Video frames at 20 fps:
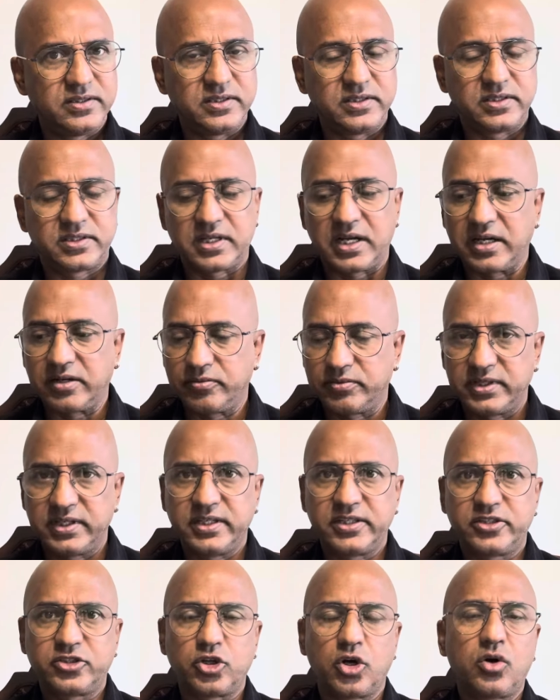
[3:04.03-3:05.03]
যে
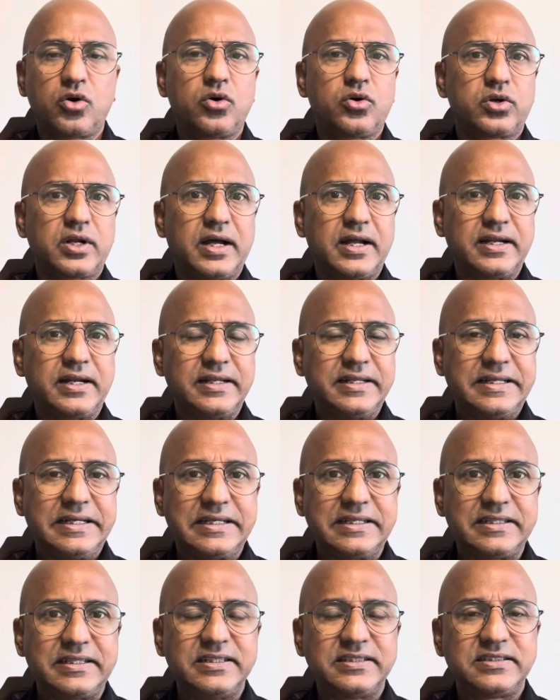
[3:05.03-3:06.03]
সাংবিধানিক সংকট আর
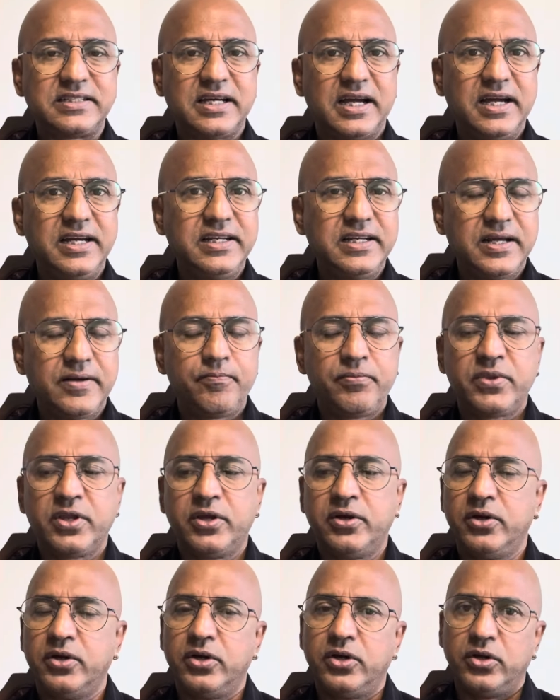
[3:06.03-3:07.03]
দেখতে চায় না
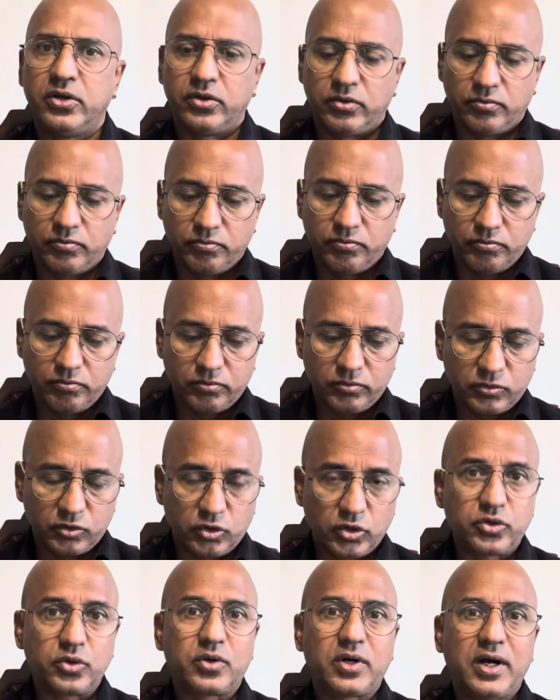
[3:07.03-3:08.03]

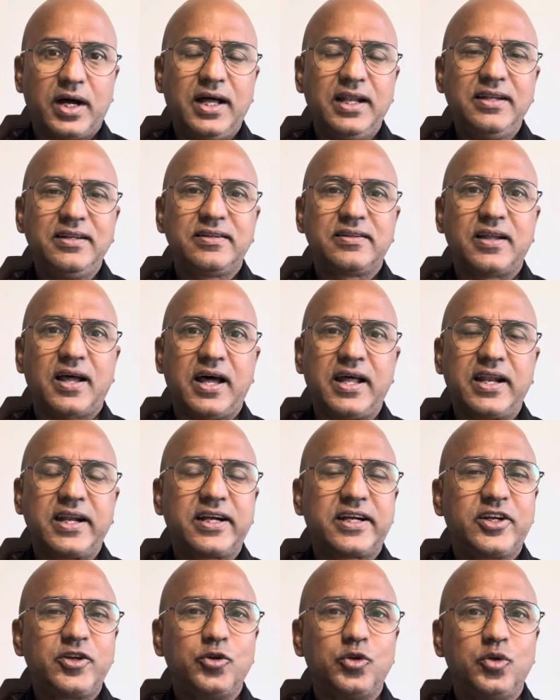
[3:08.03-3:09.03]
গতকাল
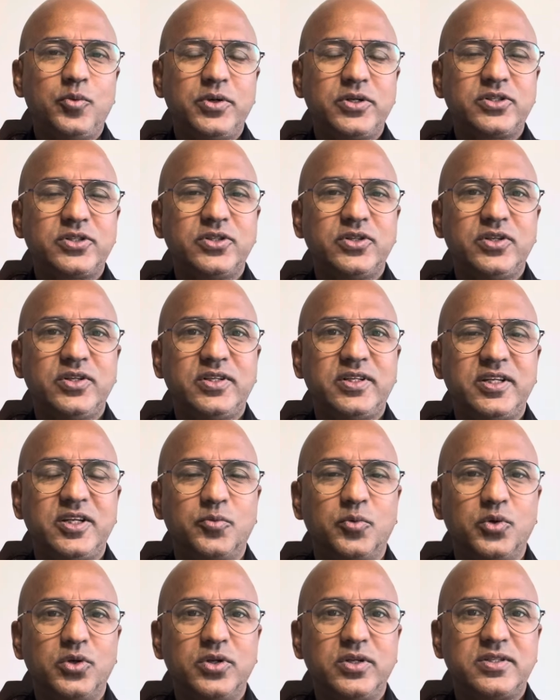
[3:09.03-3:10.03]
আরেকটি অধিবেশনে তিনি
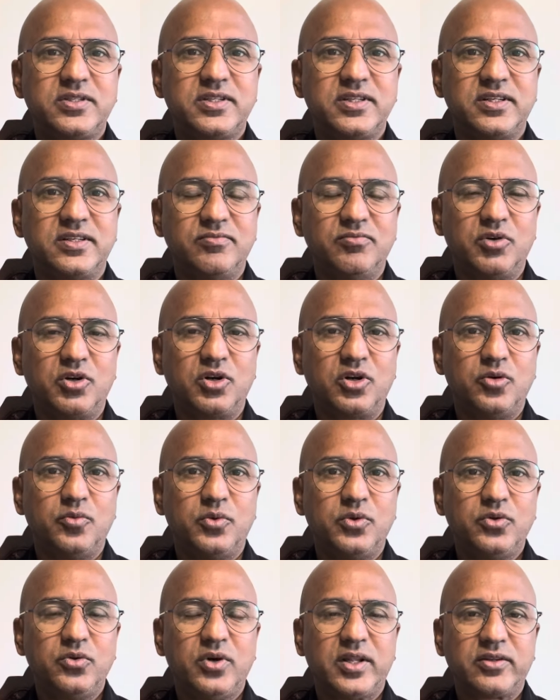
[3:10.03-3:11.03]
বলেছেন
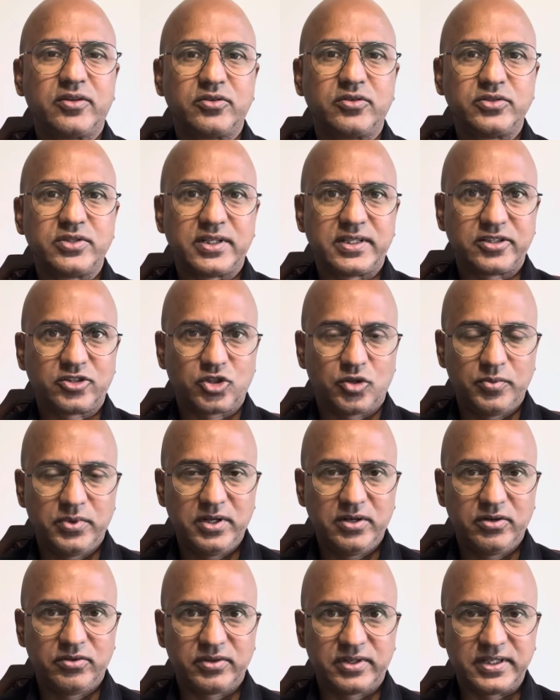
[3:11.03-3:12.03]
বঙ্গবন্ধু আন্তর্জাতিক
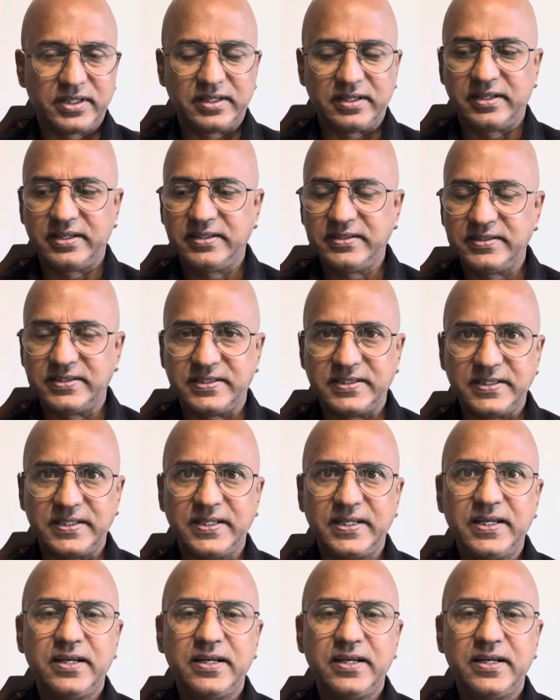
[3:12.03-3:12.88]
সম্মেলন কেন্দ্রে যে